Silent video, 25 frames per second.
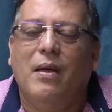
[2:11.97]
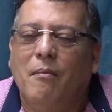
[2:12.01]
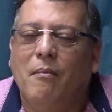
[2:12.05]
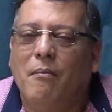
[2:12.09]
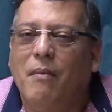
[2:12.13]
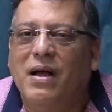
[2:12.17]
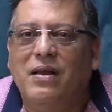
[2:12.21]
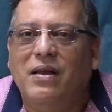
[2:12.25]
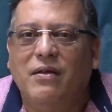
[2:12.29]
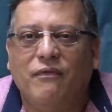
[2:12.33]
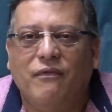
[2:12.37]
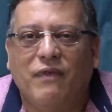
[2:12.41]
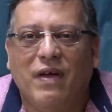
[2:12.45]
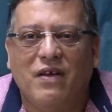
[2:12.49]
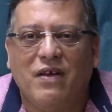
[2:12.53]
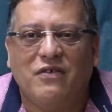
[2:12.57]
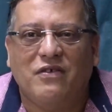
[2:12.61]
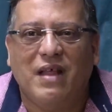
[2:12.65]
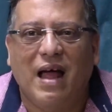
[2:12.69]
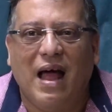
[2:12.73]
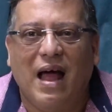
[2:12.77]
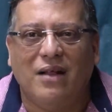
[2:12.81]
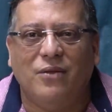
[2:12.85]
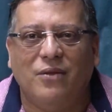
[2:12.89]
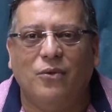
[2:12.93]

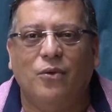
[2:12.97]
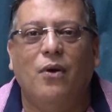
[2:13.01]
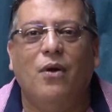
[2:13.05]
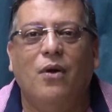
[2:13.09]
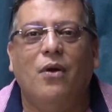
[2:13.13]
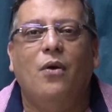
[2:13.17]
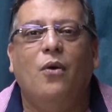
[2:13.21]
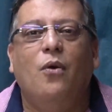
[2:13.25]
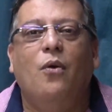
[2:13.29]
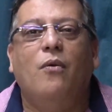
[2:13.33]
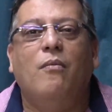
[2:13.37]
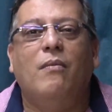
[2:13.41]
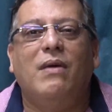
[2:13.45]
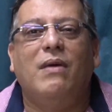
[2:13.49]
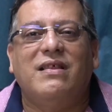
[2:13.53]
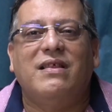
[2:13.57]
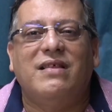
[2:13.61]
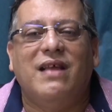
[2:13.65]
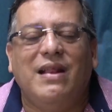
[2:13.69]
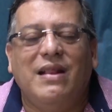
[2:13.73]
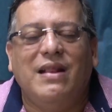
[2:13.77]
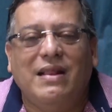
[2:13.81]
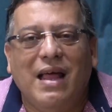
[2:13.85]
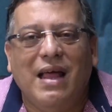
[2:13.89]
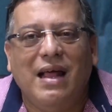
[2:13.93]
manifestado, uma
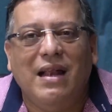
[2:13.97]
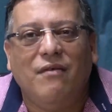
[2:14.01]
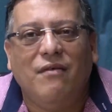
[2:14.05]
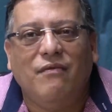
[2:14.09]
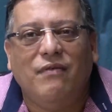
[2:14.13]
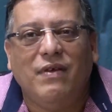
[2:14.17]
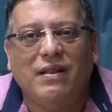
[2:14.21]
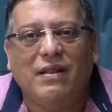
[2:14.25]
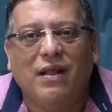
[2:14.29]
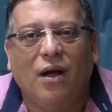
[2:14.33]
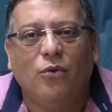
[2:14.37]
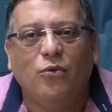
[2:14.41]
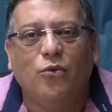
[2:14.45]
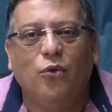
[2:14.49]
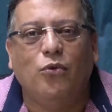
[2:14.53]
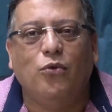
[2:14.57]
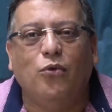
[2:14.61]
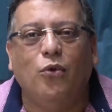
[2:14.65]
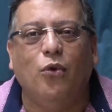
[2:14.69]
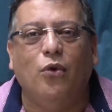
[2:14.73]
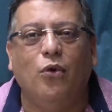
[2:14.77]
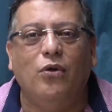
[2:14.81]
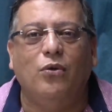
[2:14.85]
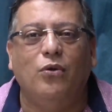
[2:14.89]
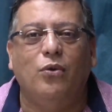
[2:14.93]
centelha vital do
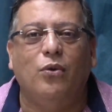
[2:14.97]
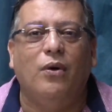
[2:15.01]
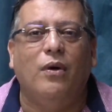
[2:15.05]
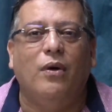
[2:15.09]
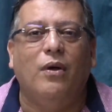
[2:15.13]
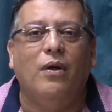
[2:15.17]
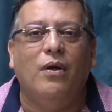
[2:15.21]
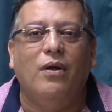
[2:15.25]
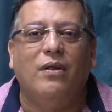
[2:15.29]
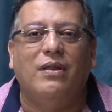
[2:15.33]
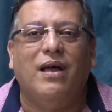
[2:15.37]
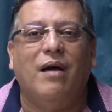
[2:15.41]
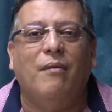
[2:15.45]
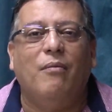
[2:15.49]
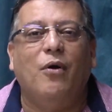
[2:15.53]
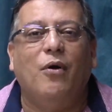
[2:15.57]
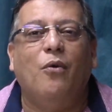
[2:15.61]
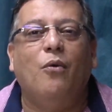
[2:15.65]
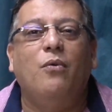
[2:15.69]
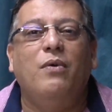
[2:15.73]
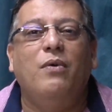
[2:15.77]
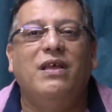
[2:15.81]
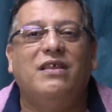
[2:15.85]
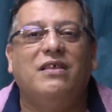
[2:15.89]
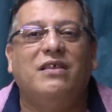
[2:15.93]
todo, sabe?
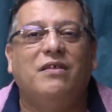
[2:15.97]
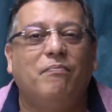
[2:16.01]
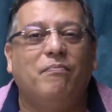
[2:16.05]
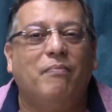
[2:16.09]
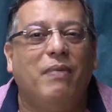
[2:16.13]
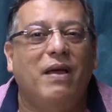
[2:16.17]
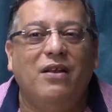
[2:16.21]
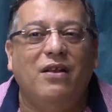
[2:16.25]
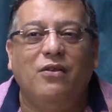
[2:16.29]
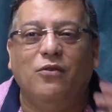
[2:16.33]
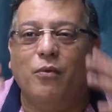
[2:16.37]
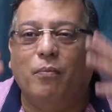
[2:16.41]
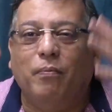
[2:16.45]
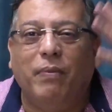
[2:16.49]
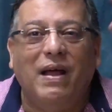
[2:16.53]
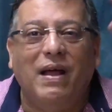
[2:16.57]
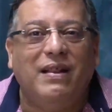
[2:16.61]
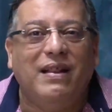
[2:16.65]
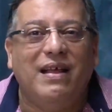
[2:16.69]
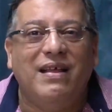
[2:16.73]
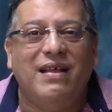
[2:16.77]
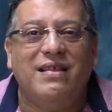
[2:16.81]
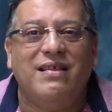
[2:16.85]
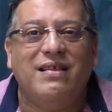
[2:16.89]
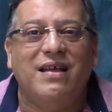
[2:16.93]
Um espírito
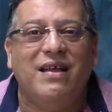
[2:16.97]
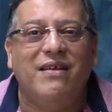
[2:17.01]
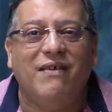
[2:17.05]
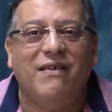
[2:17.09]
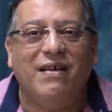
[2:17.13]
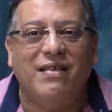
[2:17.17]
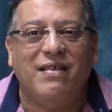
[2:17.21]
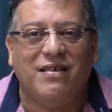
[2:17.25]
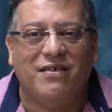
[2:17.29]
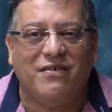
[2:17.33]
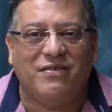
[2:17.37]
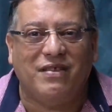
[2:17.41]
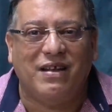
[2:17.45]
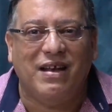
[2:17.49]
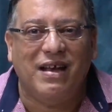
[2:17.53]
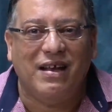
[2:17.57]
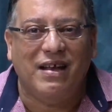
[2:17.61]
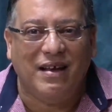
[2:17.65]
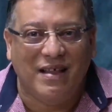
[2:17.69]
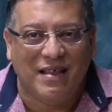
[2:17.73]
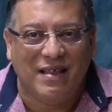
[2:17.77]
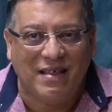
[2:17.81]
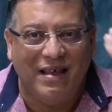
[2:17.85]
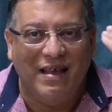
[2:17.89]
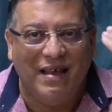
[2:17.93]
pertencente às
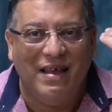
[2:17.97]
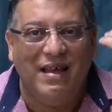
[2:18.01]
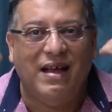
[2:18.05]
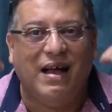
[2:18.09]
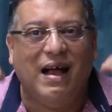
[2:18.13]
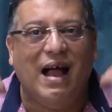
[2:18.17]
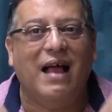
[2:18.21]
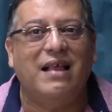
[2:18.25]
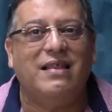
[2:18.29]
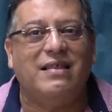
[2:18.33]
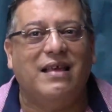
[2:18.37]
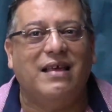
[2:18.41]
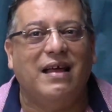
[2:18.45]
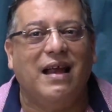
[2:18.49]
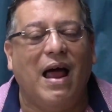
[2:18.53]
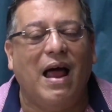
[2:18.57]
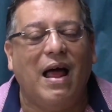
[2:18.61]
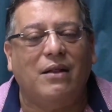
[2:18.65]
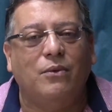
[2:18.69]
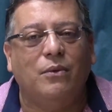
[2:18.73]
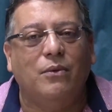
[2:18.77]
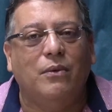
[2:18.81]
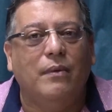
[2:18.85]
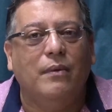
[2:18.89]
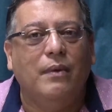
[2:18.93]
estrelas,
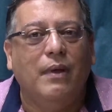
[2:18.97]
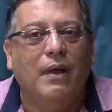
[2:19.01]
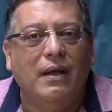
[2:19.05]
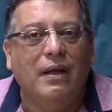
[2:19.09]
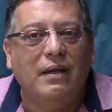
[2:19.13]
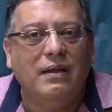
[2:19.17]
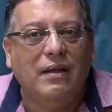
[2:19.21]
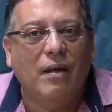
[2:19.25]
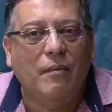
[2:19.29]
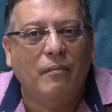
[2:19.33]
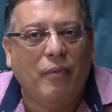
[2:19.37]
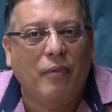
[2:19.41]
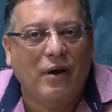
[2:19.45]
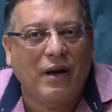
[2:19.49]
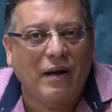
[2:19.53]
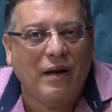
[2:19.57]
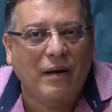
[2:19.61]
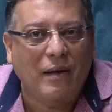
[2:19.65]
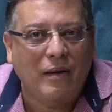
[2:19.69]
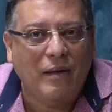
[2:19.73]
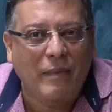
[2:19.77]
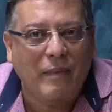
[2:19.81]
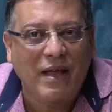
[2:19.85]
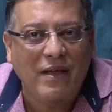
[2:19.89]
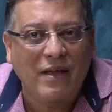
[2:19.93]
encarcerado
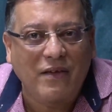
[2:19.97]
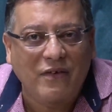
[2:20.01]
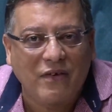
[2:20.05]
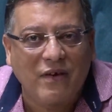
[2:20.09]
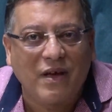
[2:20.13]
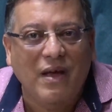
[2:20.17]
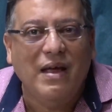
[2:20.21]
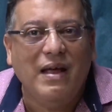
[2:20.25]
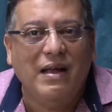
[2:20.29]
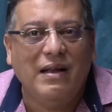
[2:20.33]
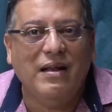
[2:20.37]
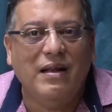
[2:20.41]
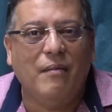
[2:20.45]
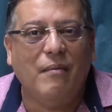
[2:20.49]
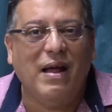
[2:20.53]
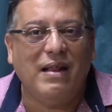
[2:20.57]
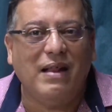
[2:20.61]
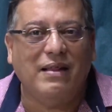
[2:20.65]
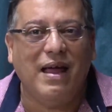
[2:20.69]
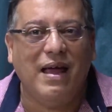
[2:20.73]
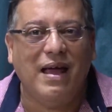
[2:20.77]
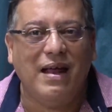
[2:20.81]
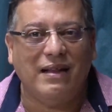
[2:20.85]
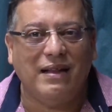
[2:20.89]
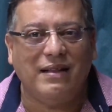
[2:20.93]
temporariamente na
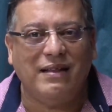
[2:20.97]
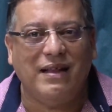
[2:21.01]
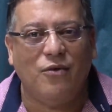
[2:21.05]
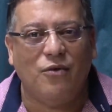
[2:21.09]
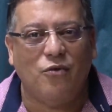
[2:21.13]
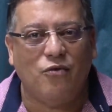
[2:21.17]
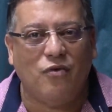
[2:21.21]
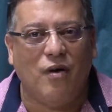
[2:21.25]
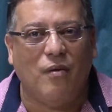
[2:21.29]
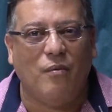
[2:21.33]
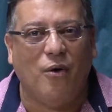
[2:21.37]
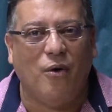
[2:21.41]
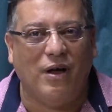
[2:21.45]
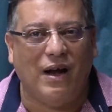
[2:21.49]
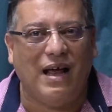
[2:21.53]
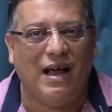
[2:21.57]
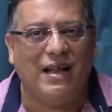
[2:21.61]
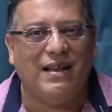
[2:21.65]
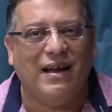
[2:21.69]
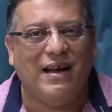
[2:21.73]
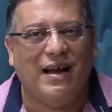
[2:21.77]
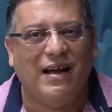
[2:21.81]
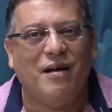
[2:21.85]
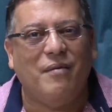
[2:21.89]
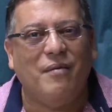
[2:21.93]
matéria, tendo sua
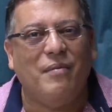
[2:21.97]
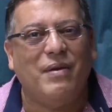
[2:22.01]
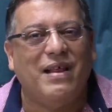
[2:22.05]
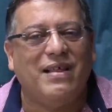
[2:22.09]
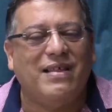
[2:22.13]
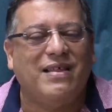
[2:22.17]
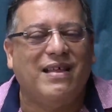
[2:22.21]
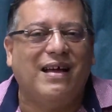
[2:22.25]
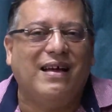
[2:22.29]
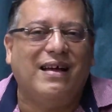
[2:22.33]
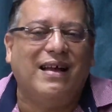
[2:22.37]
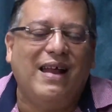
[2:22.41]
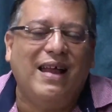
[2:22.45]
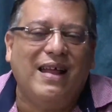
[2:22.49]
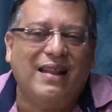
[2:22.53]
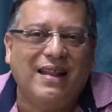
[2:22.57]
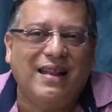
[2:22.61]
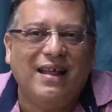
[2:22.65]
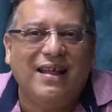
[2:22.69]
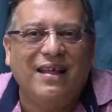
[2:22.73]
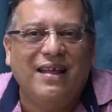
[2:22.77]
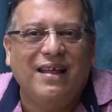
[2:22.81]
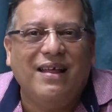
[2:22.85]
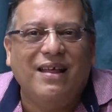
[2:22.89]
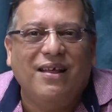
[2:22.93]
morada na Câmara
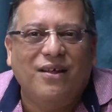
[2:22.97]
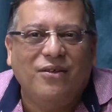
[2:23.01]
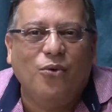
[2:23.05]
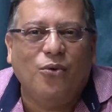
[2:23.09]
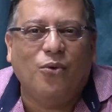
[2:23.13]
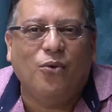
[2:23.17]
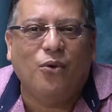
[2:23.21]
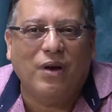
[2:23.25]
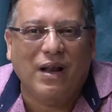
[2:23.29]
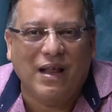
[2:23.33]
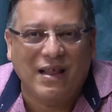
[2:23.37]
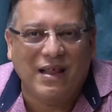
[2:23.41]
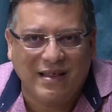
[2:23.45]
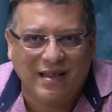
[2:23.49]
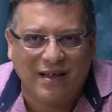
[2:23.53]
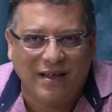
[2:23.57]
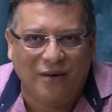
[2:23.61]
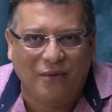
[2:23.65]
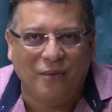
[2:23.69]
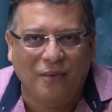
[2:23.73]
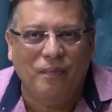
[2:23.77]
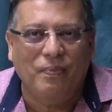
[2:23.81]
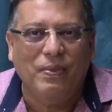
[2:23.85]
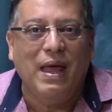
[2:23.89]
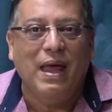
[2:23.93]
Secreta do
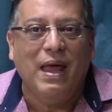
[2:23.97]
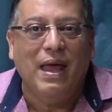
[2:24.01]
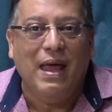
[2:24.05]
Coração.